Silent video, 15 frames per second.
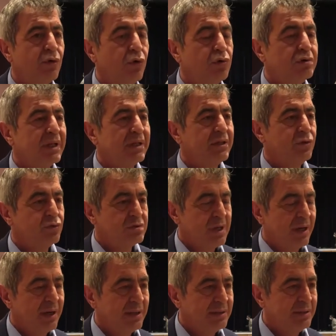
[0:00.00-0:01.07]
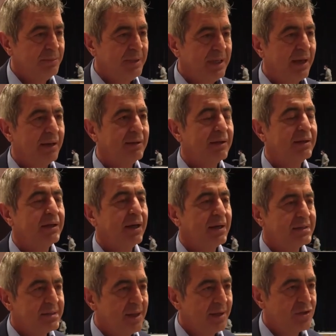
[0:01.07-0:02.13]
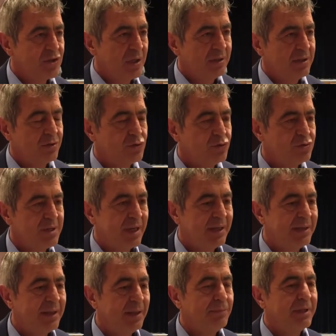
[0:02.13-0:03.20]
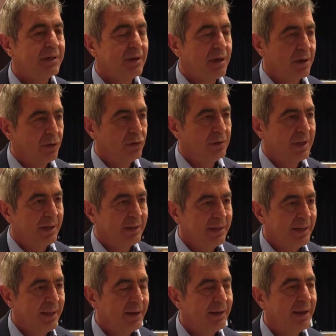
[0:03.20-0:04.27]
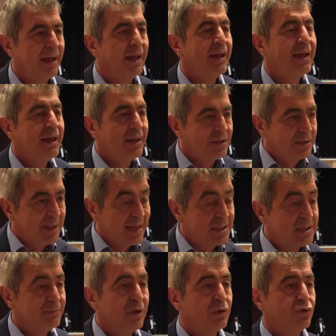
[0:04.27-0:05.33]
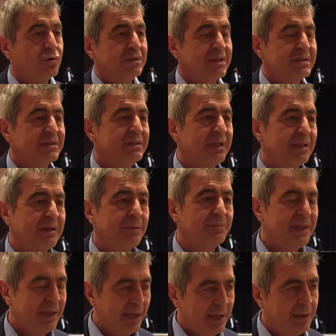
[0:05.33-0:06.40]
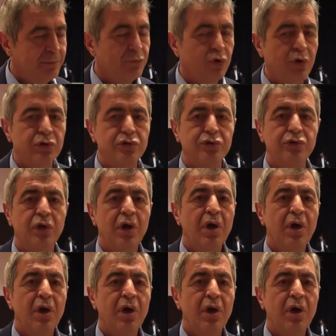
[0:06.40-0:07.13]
Oradaki yüksek katlı binaları hastane caddesi üzerinde bir karayollarının yerine taşıma noktasında da bir eğilim gördük.